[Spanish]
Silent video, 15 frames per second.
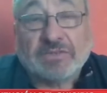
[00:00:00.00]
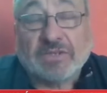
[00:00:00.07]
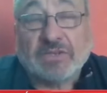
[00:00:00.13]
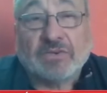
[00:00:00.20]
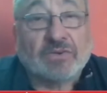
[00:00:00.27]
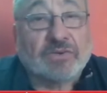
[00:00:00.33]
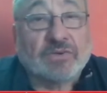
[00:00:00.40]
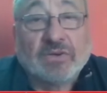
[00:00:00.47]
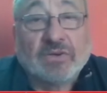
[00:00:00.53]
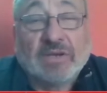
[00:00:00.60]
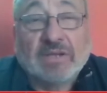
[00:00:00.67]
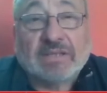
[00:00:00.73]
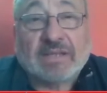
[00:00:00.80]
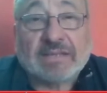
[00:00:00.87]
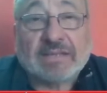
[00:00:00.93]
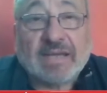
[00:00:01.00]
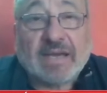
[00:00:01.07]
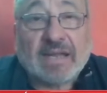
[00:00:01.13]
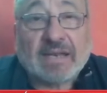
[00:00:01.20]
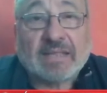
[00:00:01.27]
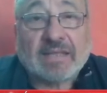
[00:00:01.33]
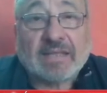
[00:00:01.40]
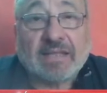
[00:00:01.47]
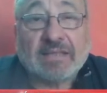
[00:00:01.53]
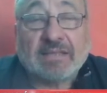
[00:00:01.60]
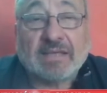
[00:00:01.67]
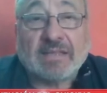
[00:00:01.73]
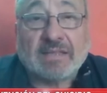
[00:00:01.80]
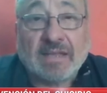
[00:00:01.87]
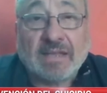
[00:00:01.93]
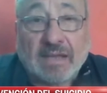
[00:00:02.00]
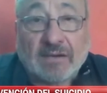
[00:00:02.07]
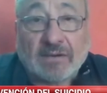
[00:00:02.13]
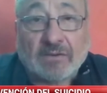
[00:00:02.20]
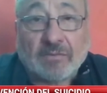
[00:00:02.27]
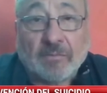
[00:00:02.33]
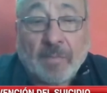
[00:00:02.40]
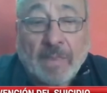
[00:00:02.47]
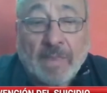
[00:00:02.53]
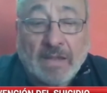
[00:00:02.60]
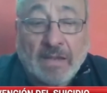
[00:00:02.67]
sino tratar de entenderlo.